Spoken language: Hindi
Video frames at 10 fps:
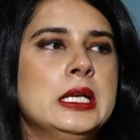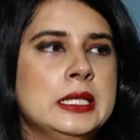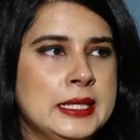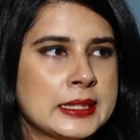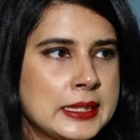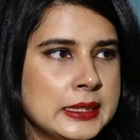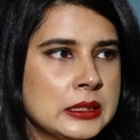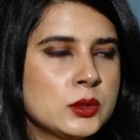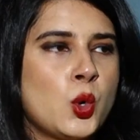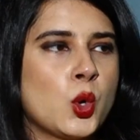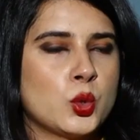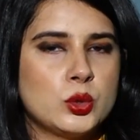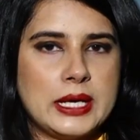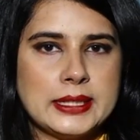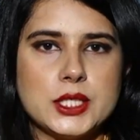लेकिन
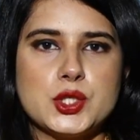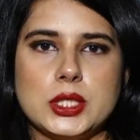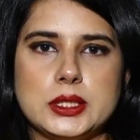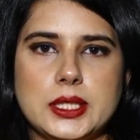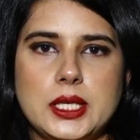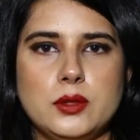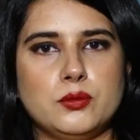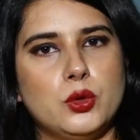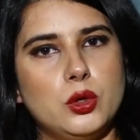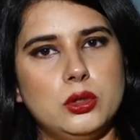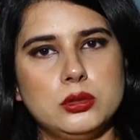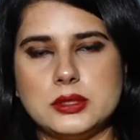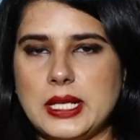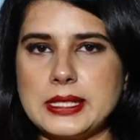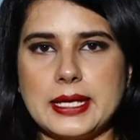कोरोना के चलते वो
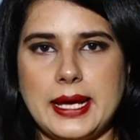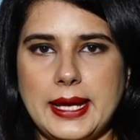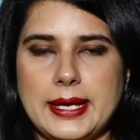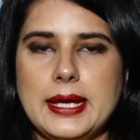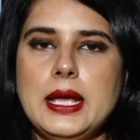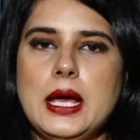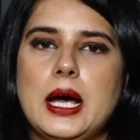टल गया है